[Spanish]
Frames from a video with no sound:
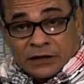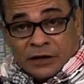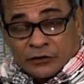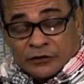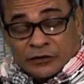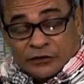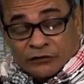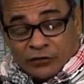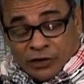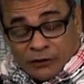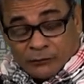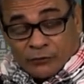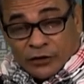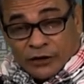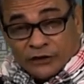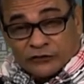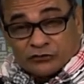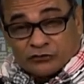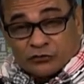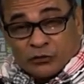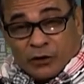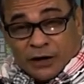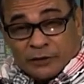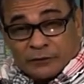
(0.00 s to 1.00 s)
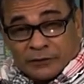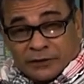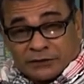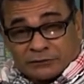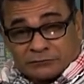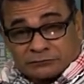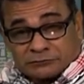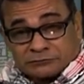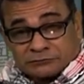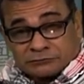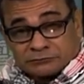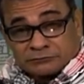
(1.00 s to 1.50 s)
aunque era una mujer suave,
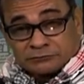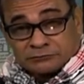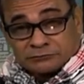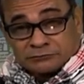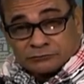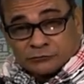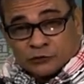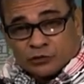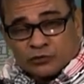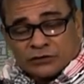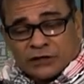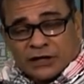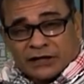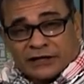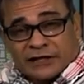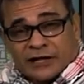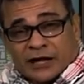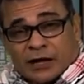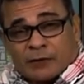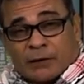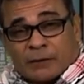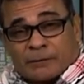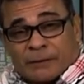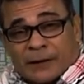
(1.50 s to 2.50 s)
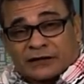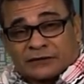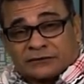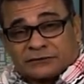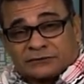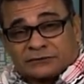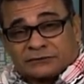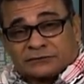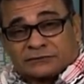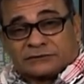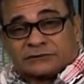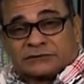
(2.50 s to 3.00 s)
nunca le daba
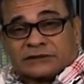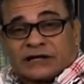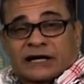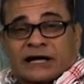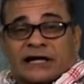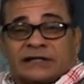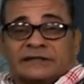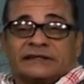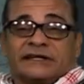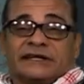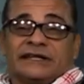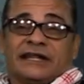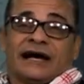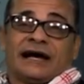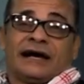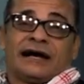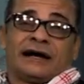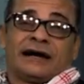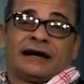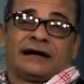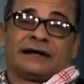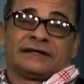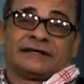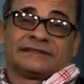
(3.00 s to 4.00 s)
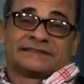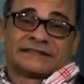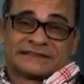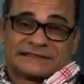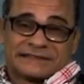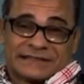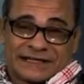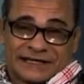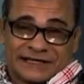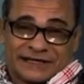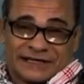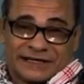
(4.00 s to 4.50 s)
pan la cantidad
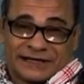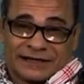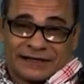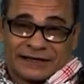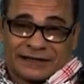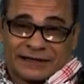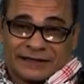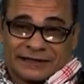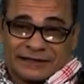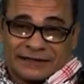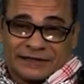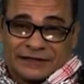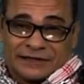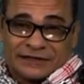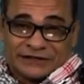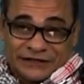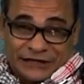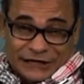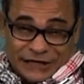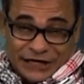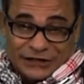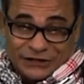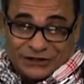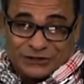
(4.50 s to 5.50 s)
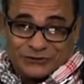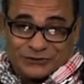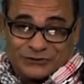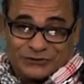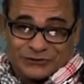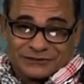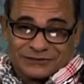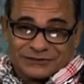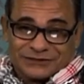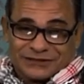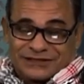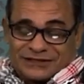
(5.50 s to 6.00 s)
necesaria de
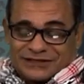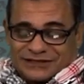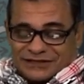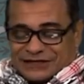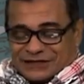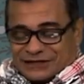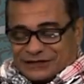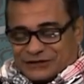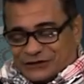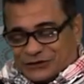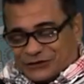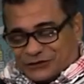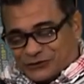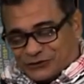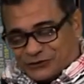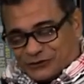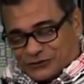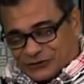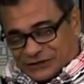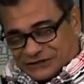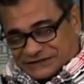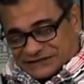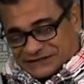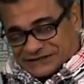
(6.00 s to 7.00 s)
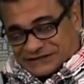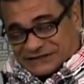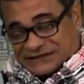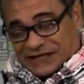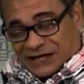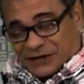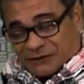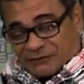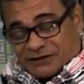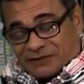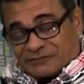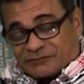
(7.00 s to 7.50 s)
cariño que el niño
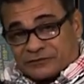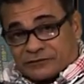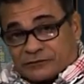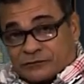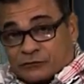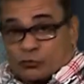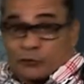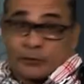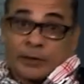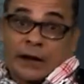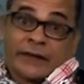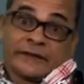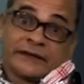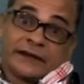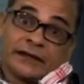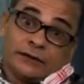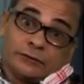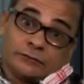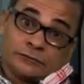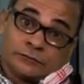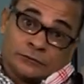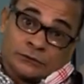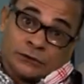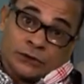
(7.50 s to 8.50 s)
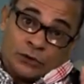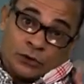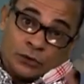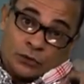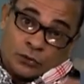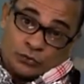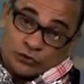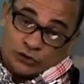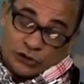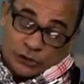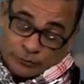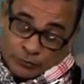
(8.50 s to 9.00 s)
necesitaba. Su padre,
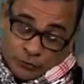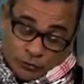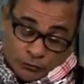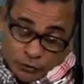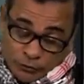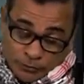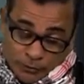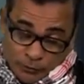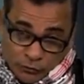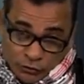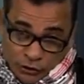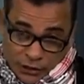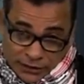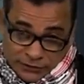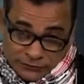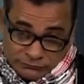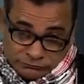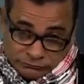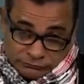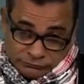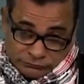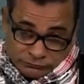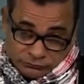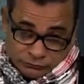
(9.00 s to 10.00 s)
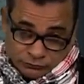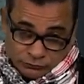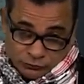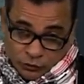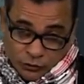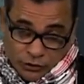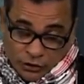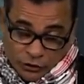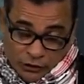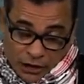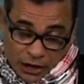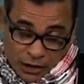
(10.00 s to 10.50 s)
un tipo muy popular,
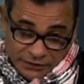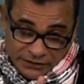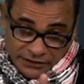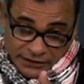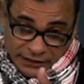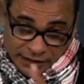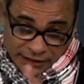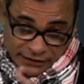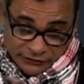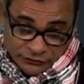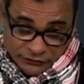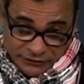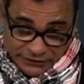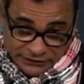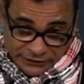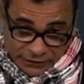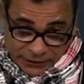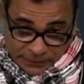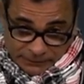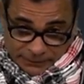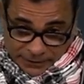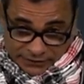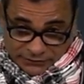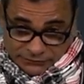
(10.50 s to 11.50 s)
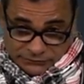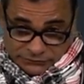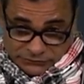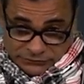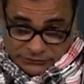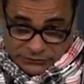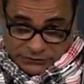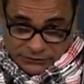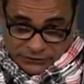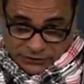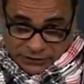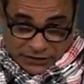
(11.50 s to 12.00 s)
nunca lo dejaban llegar a donde estaba Pan.
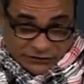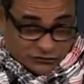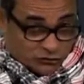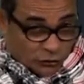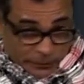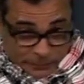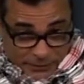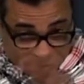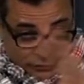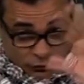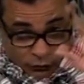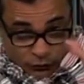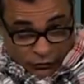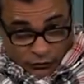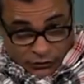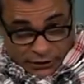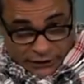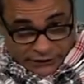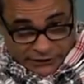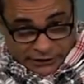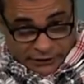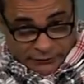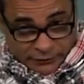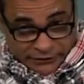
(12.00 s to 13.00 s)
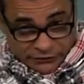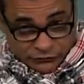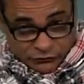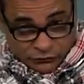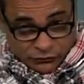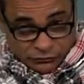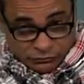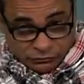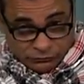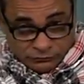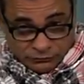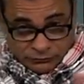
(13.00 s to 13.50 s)
Él siempre estuvo en los grandes
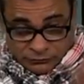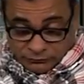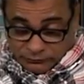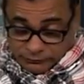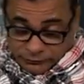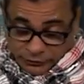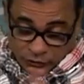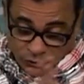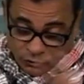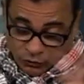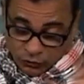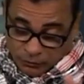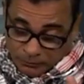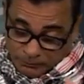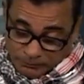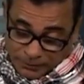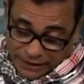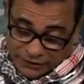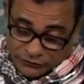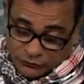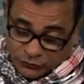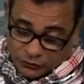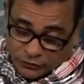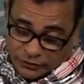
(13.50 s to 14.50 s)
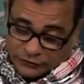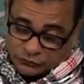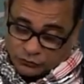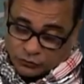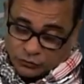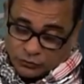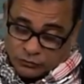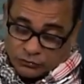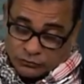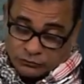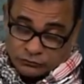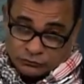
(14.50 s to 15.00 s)
eventos, pero con Pan nunca
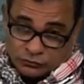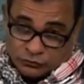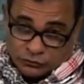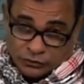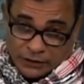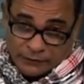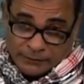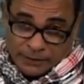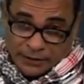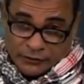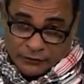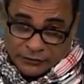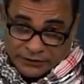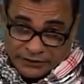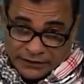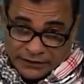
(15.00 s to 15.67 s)
estuvo. Tú nada más